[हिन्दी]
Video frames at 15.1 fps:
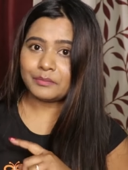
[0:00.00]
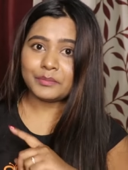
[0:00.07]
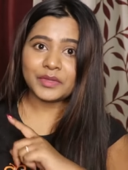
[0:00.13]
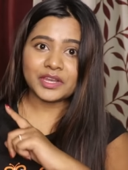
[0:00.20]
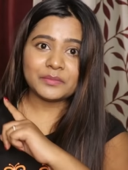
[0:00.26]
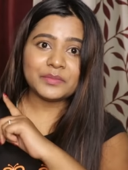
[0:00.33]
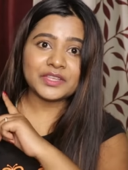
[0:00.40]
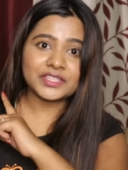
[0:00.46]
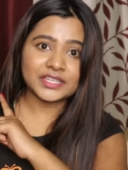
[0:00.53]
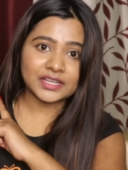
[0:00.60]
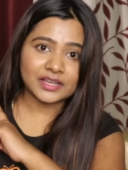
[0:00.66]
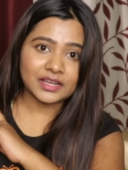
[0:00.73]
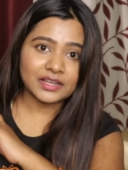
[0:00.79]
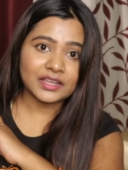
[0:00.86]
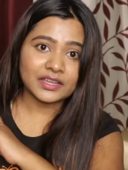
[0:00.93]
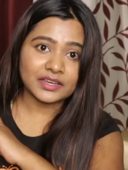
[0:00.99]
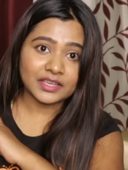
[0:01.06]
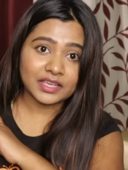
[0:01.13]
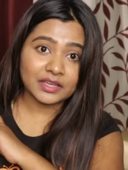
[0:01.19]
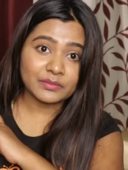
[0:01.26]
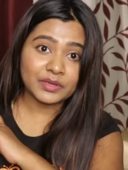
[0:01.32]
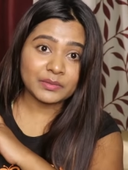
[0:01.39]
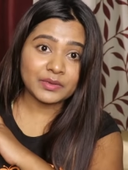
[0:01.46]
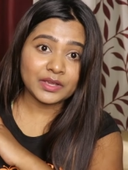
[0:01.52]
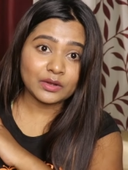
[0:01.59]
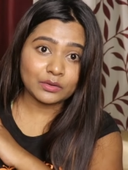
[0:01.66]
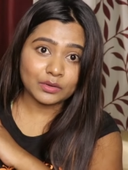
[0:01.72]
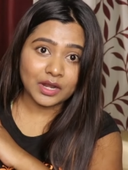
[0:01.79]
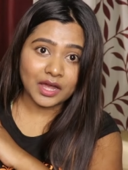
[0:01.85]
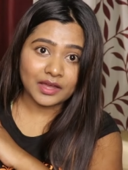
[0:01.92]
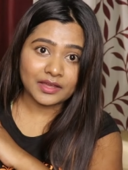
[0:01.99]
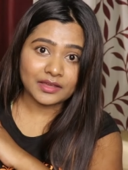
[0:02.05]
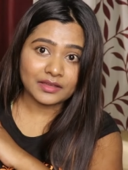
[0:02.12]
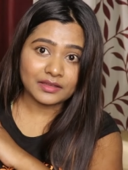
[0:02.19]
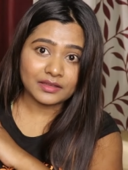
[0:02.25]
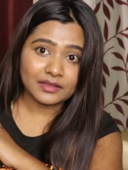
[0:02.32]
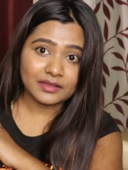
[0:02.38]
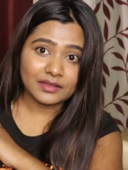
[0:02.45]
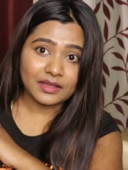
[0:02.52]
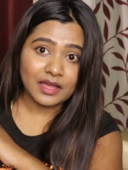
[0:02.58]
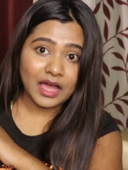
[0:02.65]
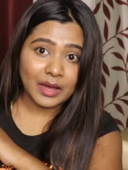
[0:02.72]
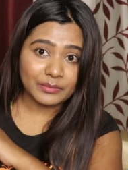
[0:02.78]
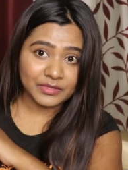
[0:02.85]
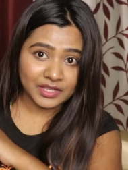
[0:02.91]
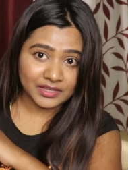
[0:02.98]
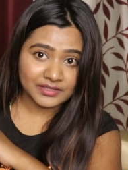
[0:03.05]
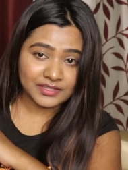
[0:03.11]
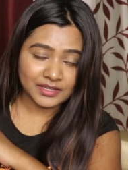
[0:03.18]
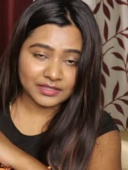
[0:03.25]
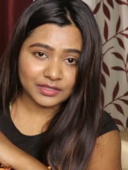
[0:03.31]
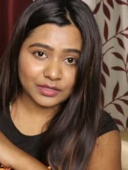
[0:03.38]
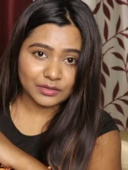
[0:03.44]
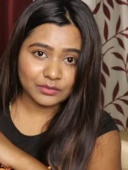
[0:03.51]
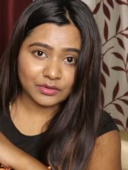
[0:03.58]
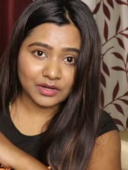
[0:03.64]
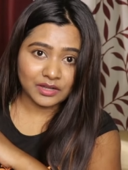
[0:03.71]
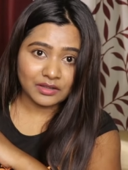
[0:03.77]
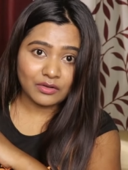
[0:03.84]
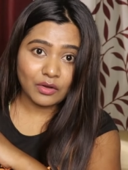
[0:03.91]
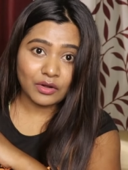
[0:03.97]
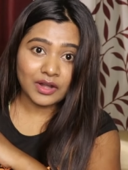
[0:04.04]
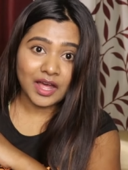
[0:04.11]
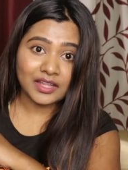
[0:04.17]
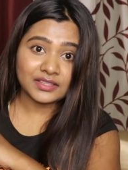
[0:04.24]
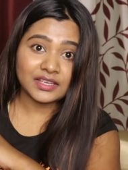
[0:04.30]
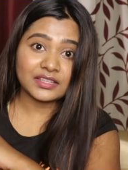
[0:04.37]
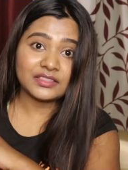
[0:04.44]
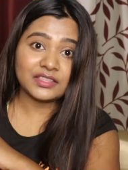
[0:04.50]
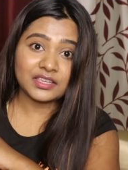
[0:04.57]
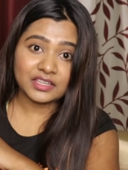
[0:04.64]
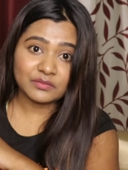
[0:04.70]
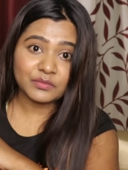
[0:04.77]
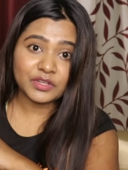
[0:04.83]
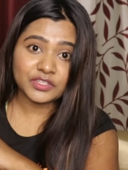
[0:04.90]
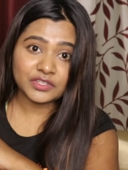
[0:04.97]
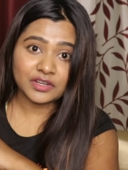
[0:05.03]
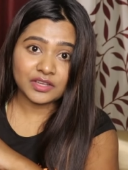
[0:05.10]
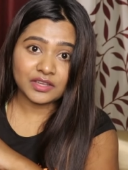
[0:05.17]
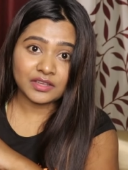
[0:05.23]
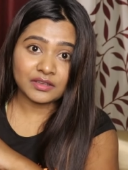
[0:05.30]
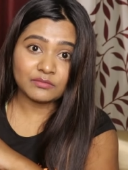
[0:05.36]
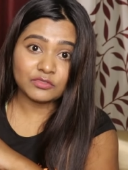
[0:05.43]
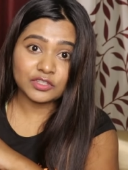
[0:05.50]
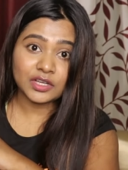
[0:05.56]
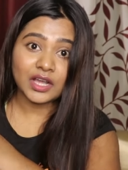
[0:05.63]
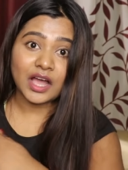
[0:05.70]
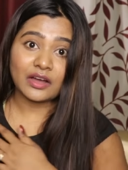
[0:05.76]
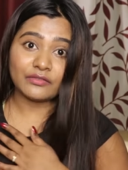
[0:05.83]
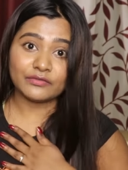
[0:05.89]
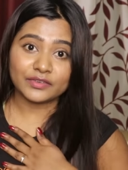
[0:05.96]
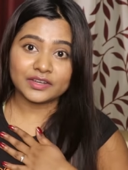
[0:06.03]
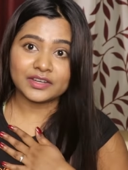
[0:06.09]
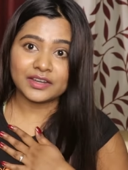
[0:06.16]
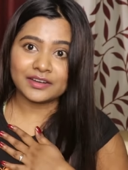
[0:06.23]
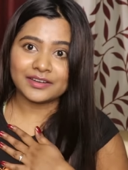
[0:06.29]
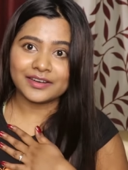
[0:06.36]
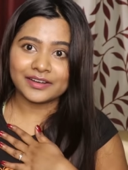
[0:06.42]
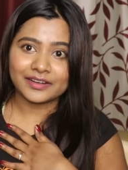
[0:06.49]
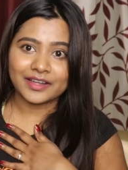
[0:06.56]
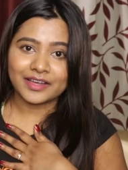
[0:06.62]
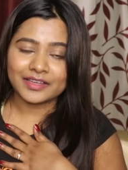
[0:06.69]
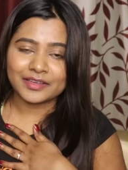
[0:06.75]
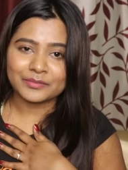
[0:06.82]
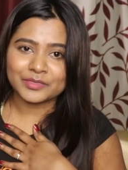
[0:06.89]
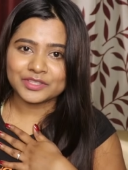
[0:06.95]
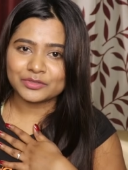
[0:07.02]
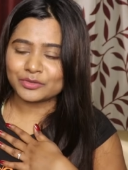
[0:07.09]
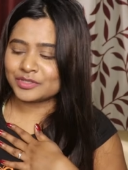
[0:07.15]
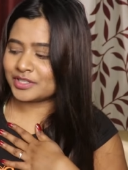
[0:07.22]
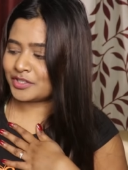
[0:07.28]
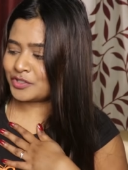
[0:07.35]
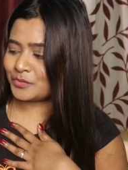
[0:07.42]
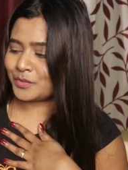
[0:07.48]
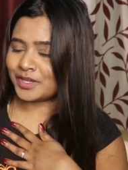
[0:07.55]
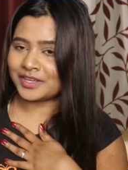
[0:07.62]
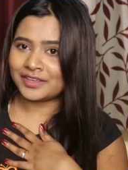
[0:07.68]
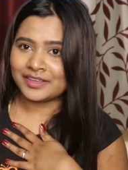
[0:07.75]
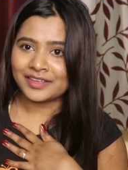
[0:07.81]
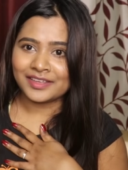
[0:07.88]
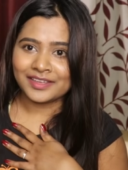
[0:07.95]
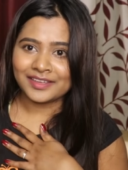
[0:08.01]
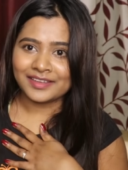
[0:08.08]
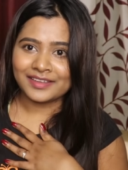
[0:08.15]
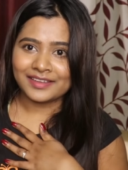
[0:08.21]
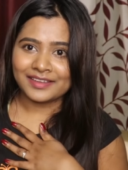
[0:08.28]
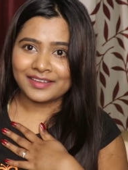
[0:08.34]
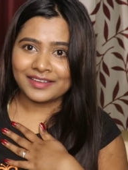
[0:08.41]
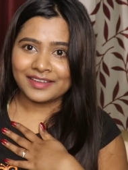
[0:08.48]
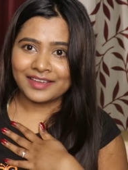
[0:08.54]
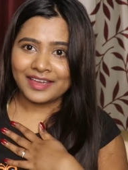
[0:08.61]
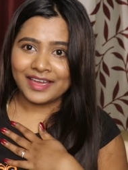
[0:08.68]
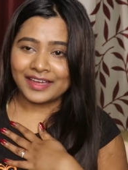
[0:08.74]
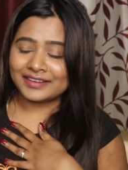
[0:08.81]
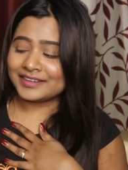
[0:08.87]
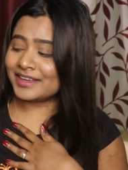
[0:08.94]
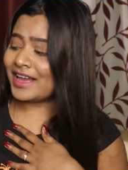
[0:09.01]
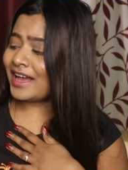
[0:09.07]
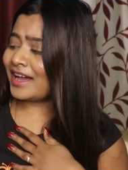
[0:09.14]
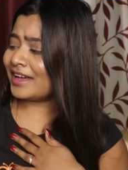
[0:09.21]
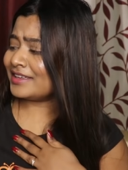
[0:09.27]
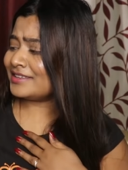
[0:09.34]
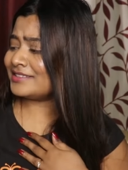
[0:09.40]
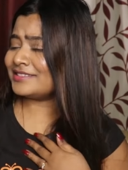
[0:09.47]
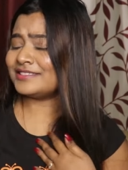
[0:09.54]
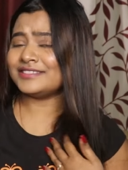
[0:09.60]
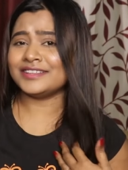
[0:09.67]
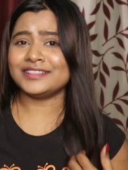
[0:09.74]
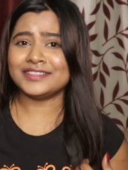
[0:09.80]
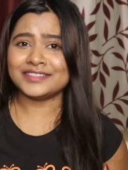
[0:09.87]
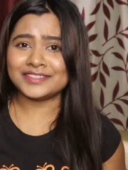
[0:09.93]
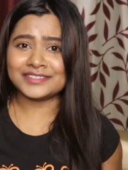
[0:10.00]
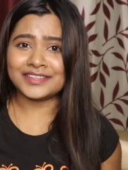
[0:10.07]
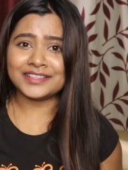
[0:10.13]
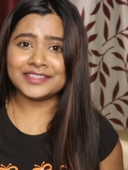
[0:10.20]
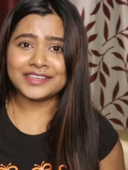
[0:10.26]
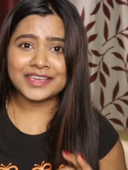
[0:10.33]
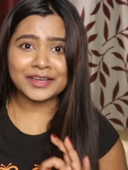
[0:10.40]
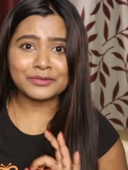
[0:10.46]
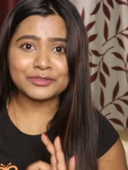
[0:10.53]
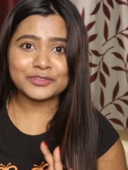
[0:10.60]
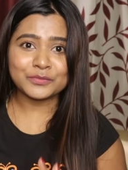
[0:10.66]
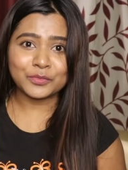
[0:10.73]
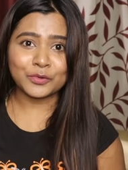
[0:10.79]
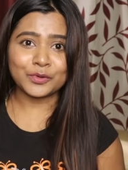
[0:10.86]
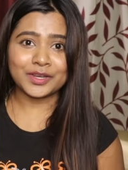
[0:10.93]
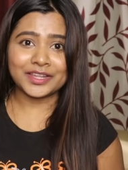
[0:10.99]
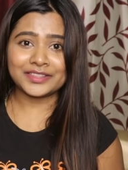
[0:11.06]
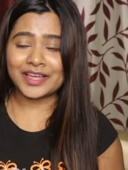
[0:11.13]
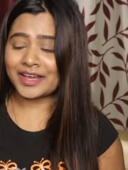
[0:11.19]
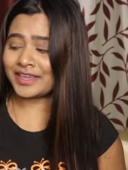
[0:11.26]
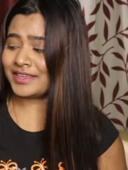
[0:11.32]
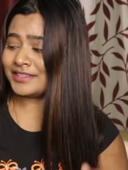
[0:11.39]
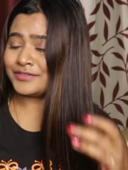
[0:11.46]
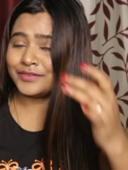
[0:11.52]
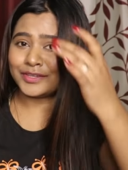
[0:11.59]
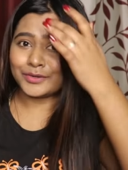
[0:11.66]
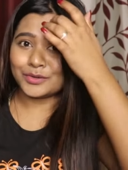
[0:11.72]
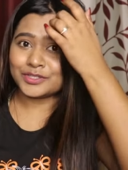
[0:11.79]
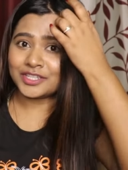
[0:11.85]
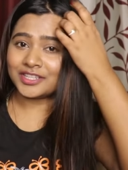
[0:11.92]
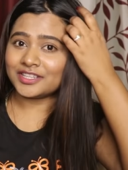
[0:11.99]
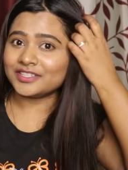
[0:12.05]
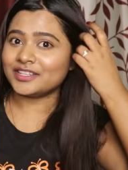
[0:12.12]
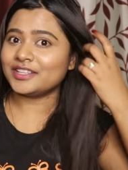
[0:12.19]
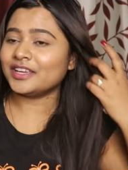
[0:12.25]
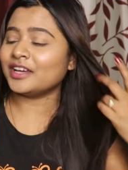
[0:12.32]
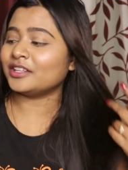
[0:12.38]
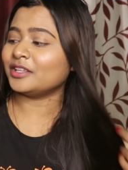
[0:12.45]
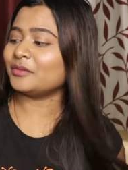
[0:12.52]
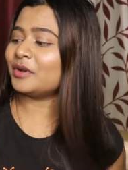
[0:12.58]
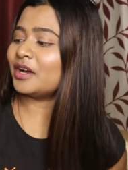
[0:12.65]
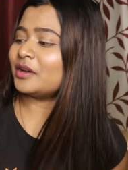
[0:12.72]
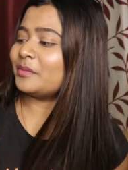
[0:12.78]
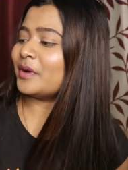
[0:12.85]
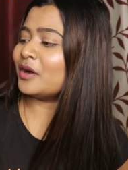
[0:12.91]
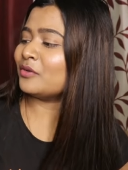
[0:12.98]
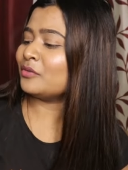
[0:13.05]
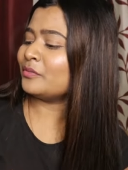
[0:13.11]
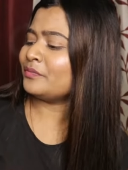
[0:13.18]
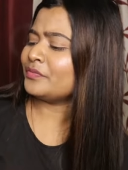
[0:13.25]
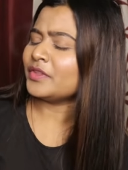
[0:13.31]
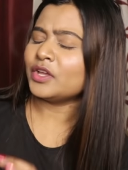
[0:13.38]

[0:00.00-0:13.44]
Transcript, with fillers: मेरे पीछे का खिड़की अभी भी खुला है आप देख सकते हो ना और रात के तीन बज रहे हैं मुझे काफ़ी डर लग रहा है अभी तो सच में एंड गाइस जल्दी से जल्दी ये कुछ बोले ताकि इस वीडियो को जल्दी जल्दी ख़त्म कर पाऊँ